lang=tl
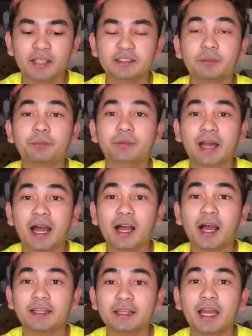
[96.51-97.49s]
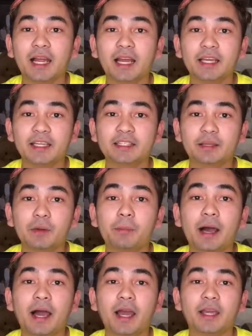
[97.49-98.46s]
As in, prangka talaga yan na
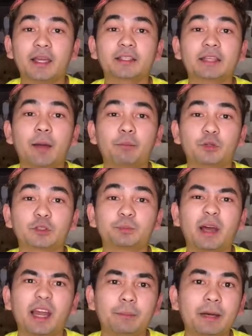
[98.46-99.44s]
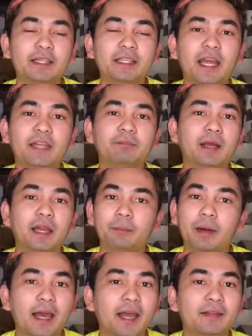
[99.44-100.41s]
babae. Tapos, palaban yan,
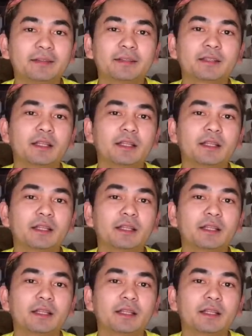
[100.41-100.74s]
palaban.